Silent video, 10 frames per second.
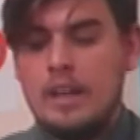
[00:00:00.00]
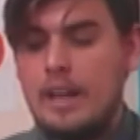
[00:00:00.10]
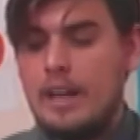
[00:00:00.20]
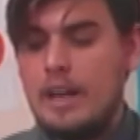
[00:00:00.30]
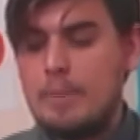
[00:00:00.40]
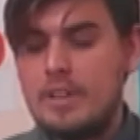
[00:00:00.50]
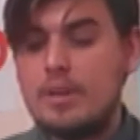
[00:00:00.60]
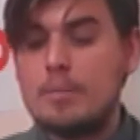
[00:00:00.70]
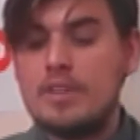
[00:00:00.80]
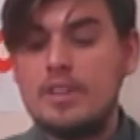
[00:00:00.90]
Eh, la empresa
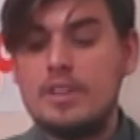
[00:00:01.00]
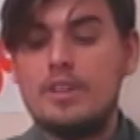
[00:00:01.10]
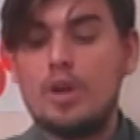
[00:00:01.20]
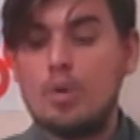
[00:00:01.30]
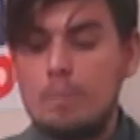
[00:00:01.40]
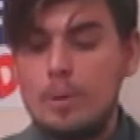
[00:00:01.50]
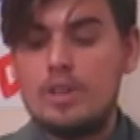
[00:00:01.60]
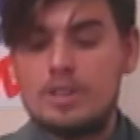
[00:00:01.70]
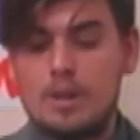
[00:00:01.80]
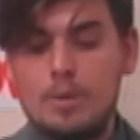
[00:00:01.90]
San Vicente interrumpió
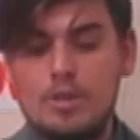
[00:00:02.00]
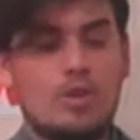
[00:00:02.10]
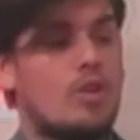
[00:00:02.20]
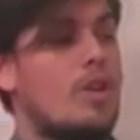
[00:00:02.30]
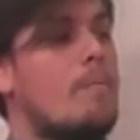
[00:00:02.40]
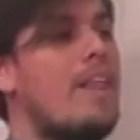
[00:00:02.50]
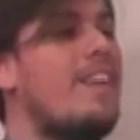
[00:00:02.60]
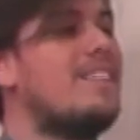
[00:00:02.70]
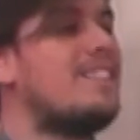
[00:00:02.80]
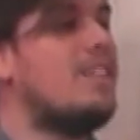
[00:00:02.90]
el servicio de más
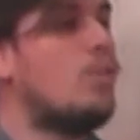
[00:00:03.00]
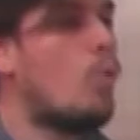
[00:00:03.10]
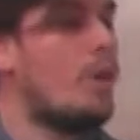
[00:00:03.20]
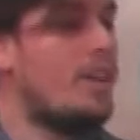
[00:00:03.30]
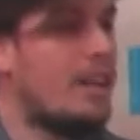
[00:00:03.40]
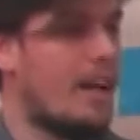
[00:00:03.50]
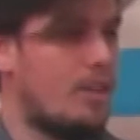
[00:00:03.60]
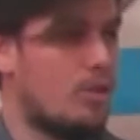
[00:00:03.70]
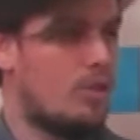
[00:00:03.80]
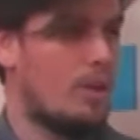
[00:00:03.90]
de 50
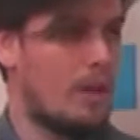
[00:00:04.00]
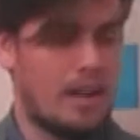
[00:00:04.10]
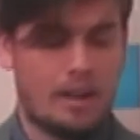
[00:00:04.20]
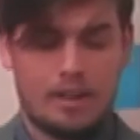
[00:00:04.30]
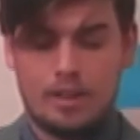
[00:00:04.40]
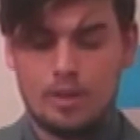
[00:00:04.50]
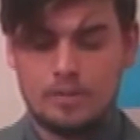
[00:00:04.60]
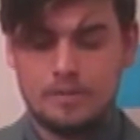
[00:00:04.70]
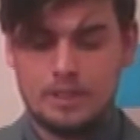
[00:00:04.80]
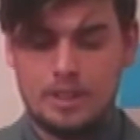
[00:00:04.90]
años eh, en la
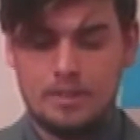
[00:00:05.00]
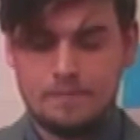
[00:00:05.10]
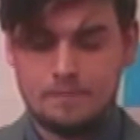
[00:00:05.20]
región. ¿sí?